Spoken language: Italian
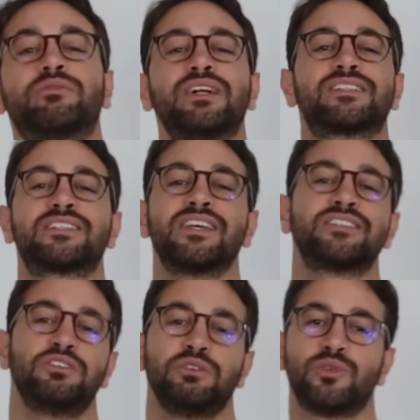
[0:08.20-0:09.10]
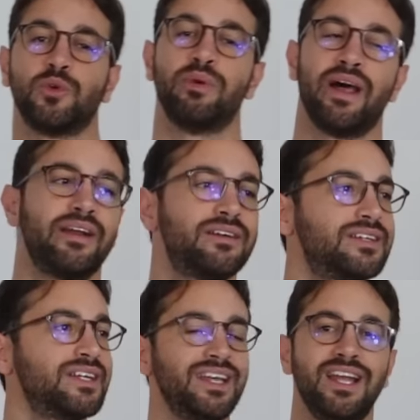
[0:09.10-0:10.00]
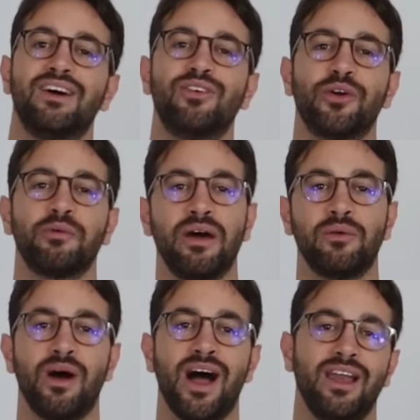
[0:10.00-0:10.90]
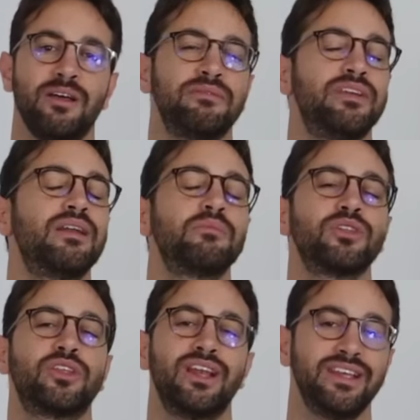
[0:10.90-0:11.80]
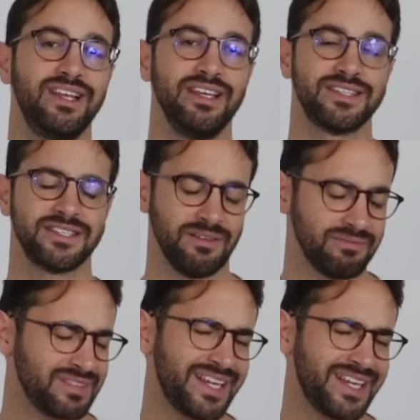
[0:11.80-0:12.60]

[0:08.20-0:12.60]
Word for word: qualsiasi youtuber e il lavoro manuale nel mondo dell'edilizia.